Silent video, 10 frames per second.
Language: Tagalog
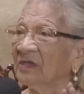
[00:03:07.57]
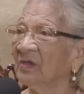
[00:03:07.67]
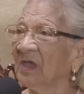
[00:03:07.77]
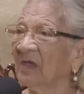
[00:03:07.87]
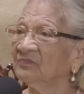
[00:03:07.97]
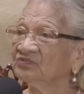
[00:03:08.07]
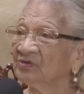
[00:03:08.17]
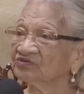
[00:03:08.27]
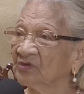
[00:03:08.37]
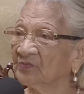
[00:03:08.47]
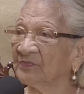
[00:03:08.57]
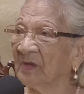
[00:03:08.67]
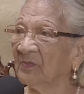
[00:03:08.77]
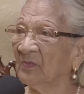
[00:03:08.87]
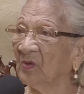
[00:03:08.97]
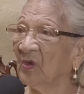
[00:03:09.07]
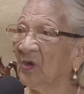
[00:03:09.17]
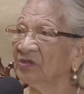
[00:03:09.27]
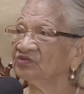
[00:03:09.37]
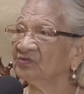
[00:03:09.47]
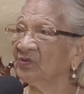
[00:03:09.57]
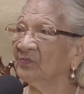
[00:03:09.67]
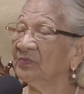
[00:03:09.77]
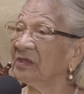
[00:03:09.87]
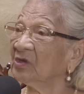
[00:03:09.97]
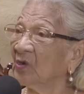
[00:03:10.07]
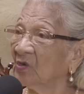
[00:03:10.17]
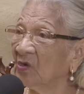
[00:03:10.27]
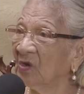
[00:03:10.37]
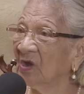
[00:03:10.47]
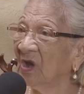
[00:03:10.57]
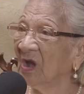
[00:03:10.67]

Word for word: I, I thought of um, going to Bicol,